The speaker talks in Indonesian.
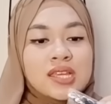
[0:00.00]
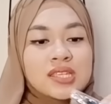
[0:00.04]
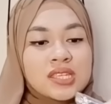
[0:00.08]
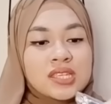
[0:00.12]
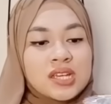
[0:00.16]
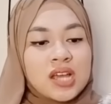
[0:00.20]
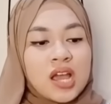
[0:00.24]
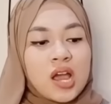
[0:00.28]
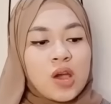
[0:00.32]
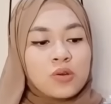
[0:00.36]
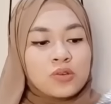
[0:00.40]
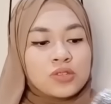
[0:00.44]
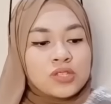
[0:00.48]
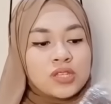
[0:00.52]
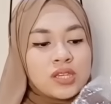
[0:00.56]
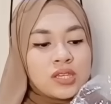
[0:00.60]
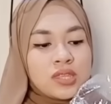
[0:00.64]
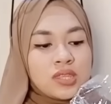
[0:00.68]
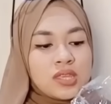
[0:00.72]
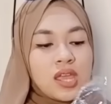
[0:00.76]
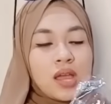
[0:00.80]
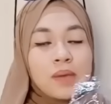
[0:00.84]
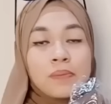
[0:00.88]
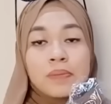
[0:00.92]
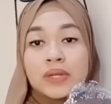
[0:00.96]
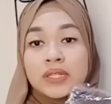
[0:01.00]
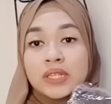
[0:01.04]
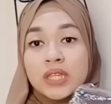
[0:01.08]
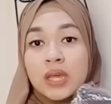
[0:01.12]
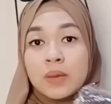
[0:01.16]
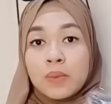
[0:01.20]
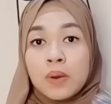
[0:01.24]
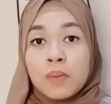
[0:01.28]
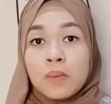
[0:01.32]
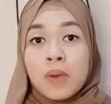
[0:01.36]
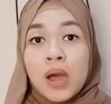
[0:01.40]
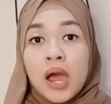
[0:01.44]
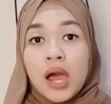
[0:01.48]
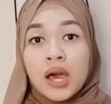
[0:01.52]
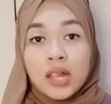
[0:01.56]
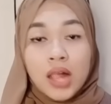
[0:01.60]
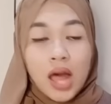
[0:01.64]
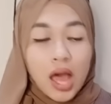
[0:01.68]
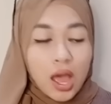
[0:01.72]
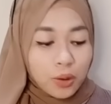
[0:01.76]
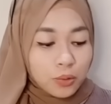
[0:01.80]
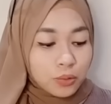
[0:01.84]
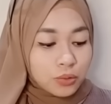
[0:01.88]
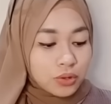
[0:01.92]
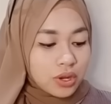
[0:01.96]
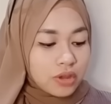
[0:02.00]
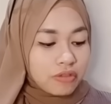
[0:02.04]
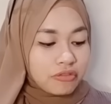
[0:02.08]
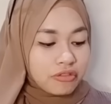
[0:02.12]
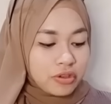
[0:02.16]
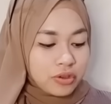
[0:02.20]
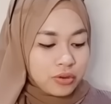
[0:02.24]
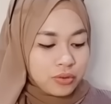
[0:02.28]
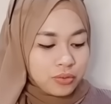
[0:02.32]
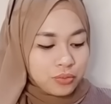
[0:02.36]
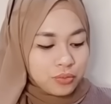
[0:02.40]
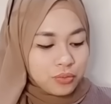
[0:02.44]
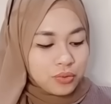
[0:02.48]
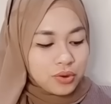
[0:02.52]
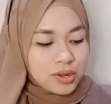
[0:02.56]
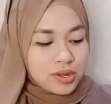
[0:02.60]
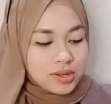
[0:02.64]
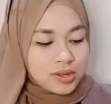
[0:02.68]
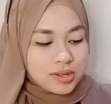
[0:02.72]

si kaos ini yang pertama bakal aku review.